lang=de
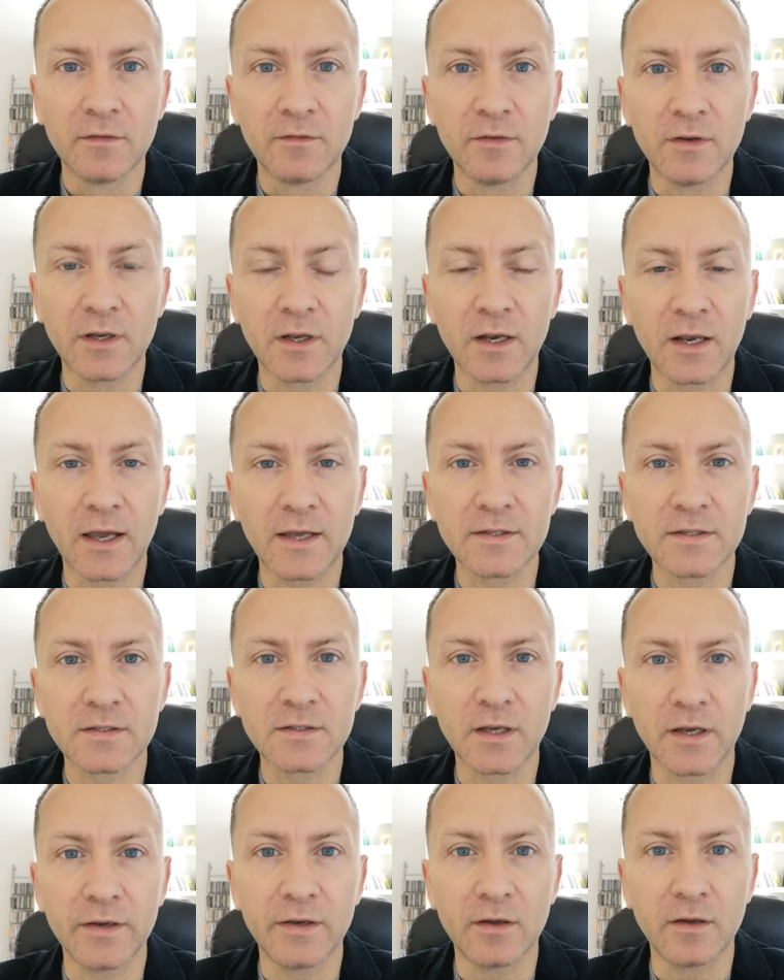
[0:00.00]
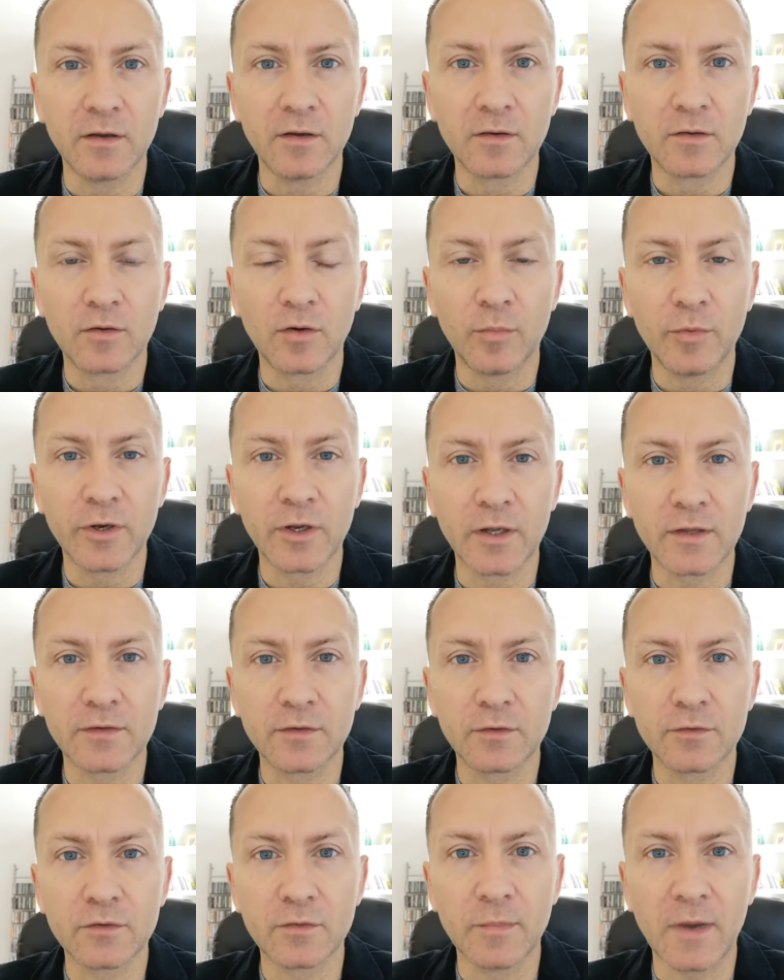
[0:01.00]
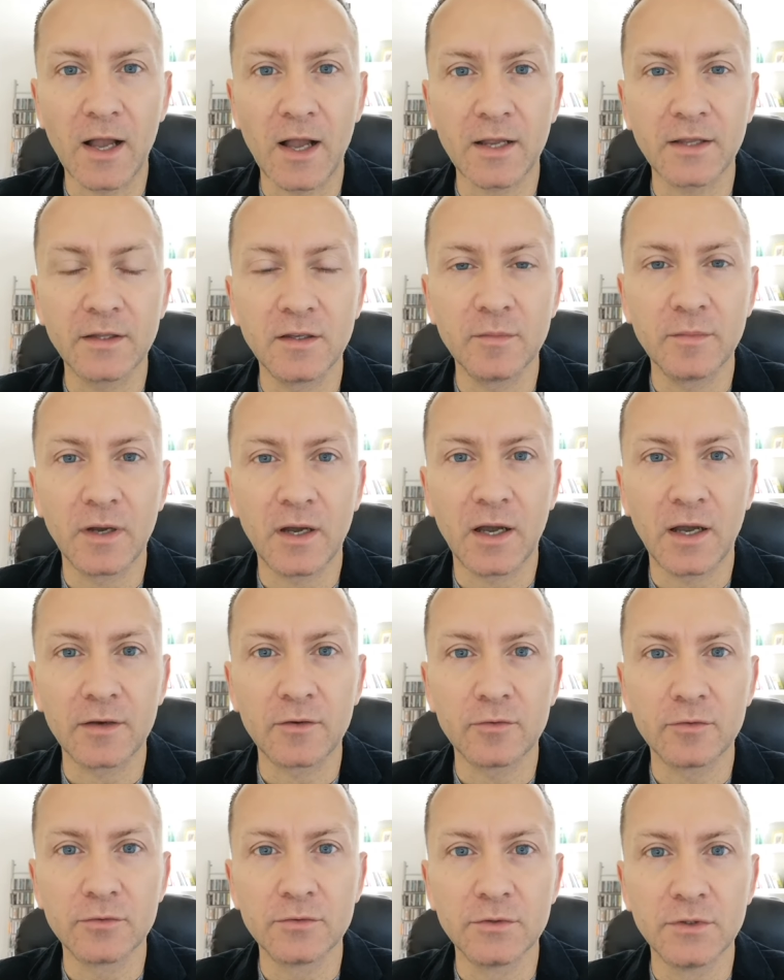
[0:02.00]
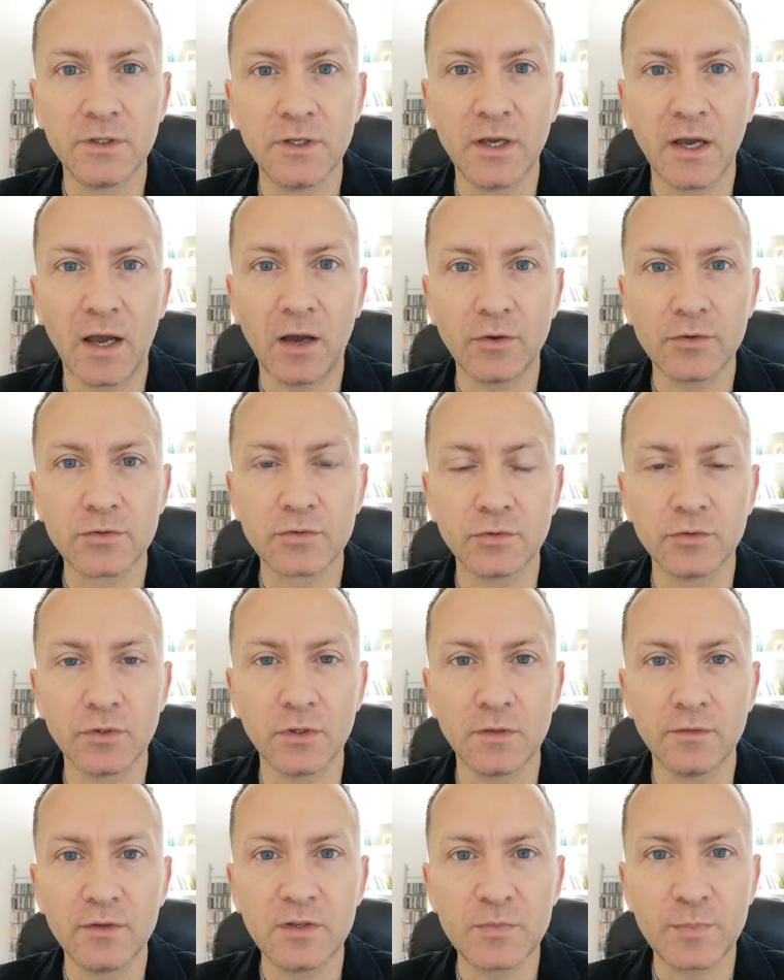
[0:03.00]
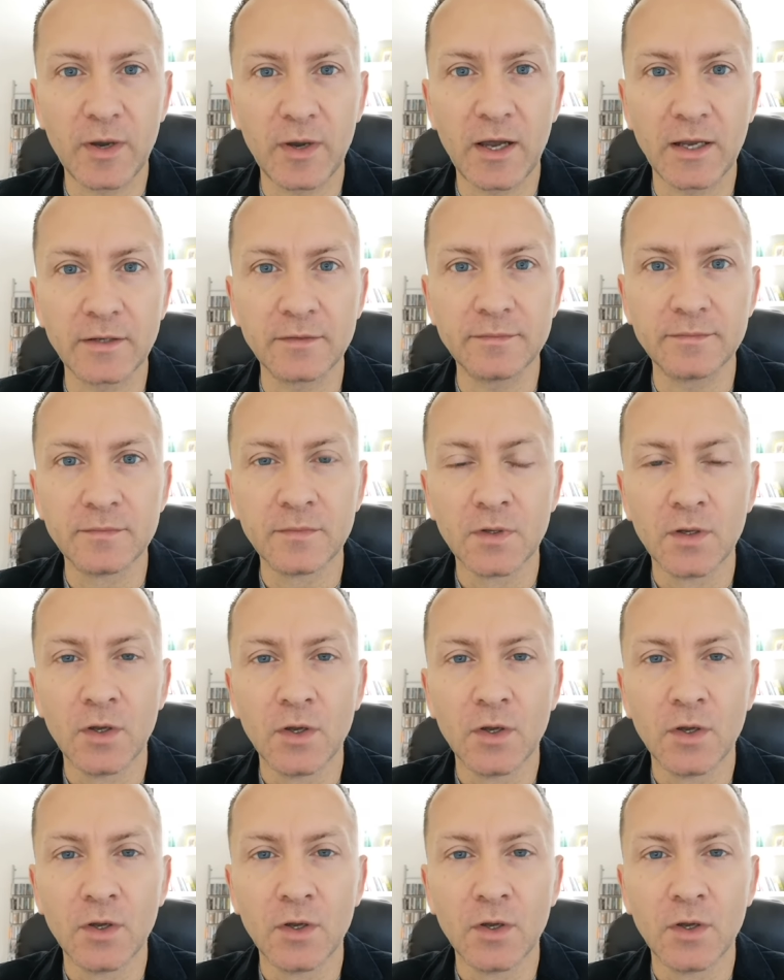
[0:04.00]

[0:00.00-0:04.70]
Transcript: Weniger Leise ist eine Kommunikations- und Marketingberatung hier aus und in Wiesbaden.